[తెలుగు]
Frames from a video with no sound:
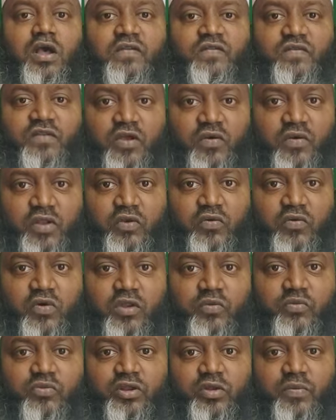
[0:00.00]
అస్సలం అయికు
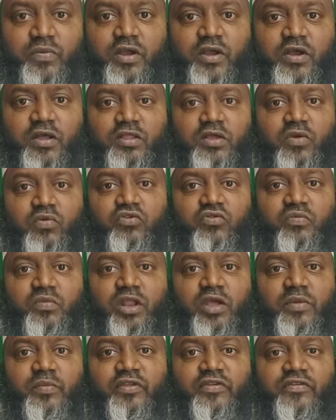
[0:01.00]
వరహతుల్లా బరకత్
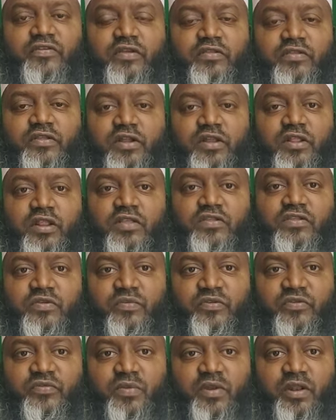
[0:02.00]
ఔజుబుల్లామిన్ షైతాన్ రజీం
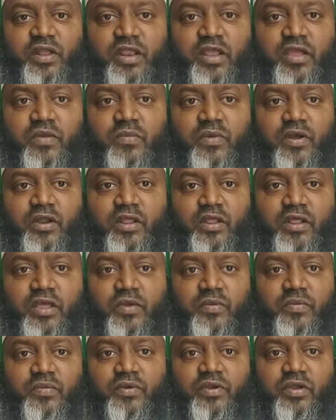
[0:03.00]
బిస్మిల్లా రెహమాన్
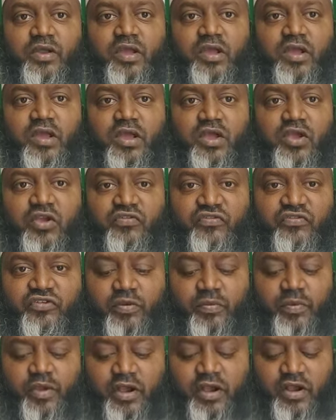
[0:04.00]
రహీం
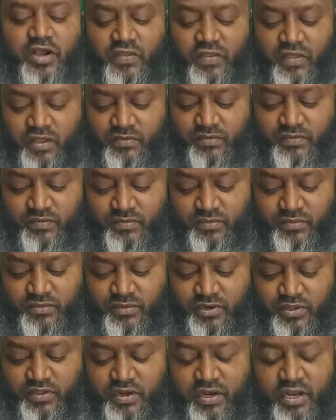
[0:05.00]
షబే కదర్
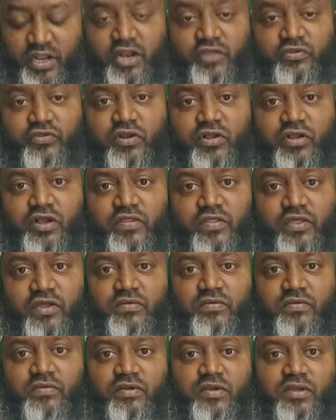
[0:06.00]
లేదా లైలతుల్
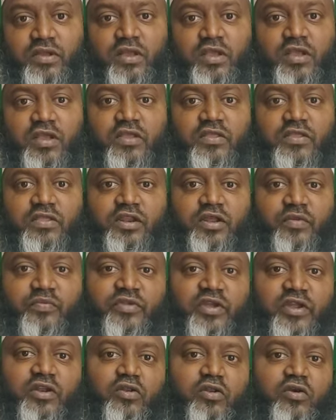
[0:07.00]
కదర్ ఇది
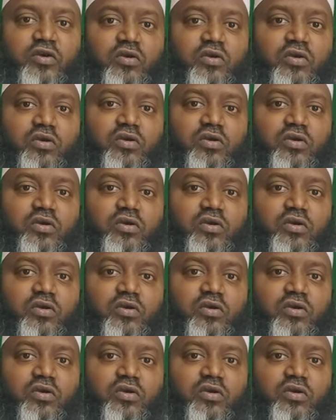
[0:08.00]
రంజాన్లో